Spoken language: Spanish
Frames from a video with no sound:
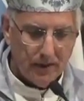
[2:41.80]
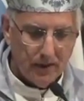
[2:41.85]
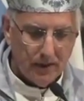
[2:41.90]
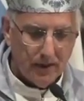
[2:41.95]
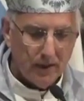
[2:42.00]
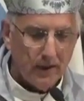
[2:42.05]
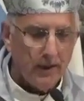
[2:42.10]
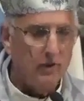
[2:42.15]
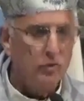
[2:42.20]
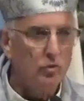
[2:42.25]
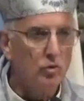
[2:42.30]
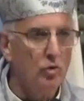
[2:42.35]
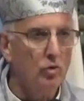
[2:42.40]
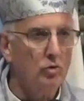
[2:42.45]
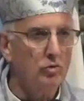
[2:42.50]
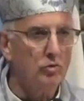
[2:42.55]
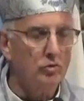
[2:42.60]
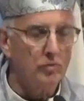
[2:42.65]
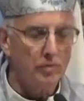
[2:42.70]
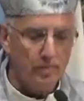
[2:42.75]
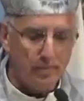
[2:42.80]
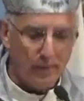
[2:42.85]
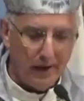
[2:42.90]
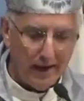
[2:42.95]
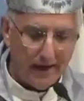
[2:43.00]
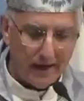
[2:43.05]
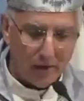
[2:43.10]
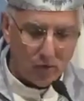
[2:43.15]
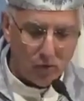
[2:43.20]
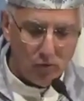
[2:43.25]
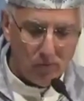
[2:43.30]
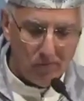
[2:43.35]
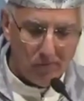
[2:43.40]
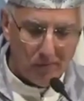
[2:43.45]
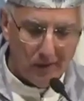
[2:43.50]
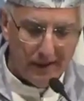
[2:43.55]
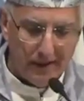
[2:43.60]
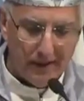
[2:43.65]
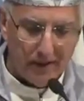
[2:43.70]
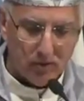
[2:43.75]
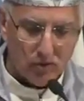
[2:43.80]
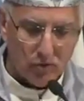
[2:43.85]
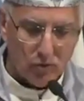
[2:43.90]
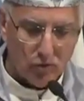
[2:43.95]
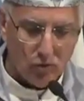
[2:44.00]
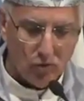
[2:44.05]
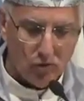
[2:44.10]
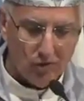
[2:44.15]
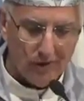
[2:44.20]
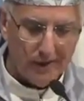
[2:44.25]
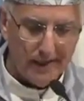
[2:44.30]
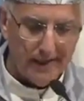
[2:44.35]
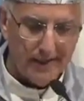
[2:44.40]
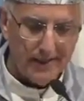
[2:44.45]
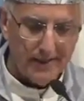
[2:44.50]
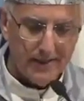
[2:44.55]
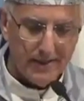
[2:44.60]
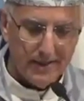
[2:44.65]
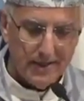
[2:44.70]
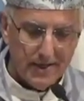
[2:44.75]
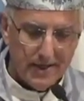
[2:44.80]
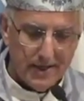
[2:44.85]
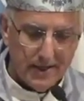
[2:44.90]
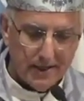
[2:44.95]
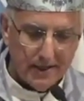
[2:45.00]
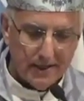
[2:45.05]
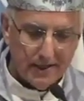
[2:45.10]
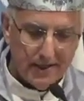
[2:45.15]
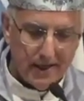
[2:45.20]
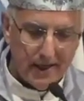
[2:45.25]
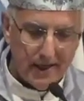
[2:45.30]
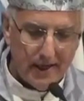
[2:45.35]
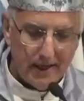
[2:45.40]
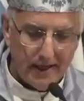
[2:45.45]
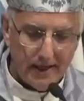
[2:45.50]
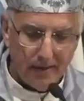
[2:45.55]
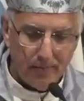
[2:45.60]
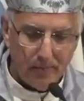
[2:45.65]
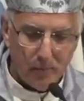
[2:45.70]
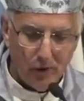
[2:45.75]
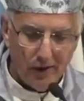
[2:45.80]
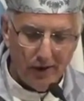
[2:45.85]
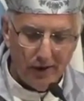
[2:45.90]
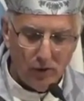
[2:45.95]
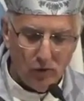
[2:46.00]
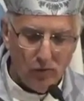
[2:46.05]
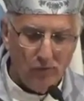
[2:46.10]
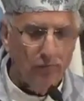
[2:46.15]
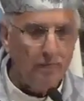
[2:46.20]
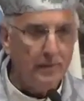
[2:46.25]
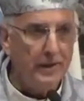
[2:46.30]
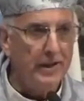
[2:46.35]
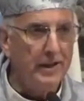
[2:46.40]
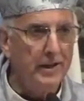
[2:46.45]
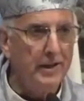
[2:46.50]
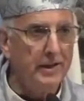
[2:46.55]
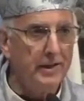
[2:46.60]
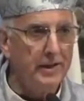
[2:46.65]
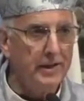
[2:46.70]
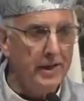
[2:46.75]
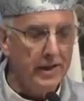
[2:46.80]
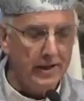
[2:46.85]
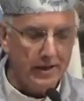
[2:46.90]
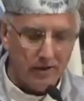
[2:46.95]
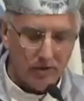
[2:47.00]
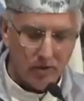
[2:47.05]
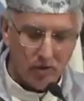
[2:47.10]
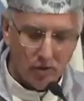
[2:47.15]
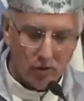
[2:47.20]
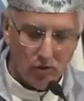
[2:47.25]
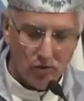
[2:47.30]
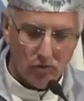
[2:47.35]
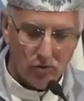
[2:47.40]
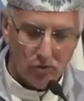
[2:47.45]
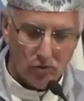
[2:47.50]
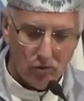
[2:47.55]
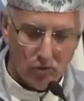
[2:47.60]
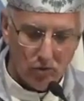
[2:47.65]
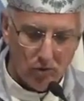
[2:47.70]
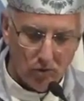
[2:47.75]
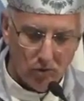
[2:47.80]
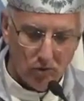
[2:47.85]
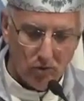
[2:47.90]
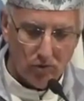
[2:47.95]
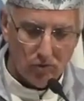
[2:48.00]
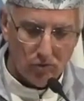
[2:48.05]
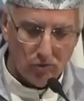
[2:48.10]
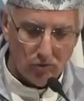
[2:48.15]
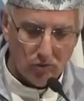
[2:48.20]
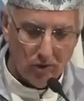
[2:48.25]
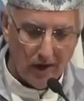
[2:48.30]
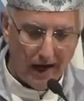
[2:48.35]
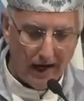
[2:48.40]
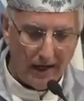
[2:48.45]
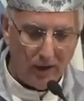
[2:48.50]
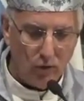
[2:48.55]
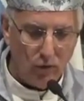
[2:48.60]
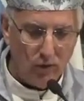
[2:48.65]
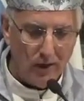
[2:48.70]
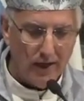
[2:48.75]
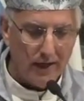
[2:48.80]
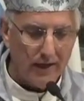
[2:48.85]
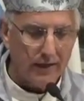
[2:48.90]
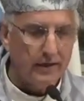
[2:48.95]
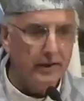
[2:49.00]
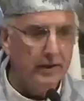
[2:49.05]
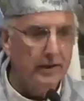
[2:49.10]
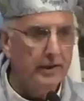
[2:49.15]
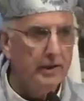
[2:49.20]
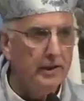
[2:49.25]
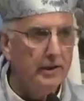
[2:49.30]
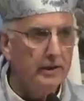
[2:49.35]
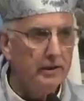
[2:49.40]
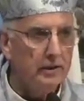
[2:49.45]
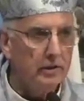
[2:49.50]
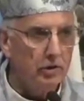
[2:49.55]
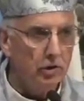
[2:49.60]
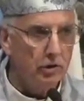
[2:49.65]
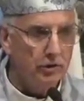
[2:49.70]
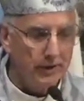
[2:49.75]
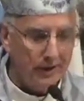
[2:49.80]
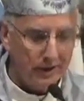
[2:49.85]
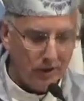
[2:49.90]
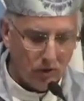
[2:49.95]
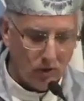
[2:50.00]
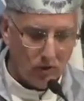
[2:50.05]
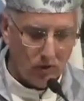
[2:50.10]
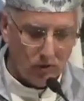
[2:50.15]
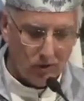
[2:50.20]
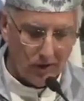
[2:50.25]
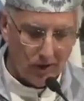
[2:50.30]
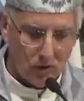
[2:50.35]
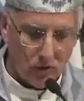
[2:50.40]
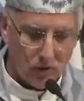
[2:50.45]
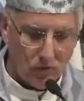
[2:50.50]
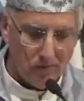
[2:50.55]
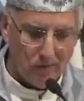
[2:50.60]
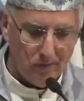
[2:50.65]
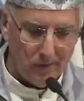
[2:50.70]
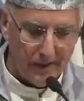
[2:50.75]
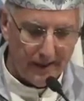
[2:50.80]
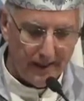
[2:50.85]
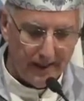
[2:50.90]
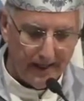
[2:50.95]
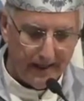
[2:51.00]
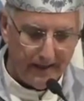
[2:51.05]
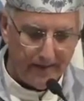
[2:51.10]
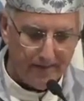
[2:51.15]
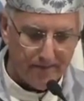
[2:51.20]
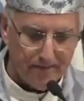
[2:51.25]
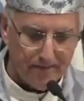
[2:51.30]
Jesús, para cumplir su hora, llega después de un peregrinar con su cruz al lugar donde todo se cumplirá.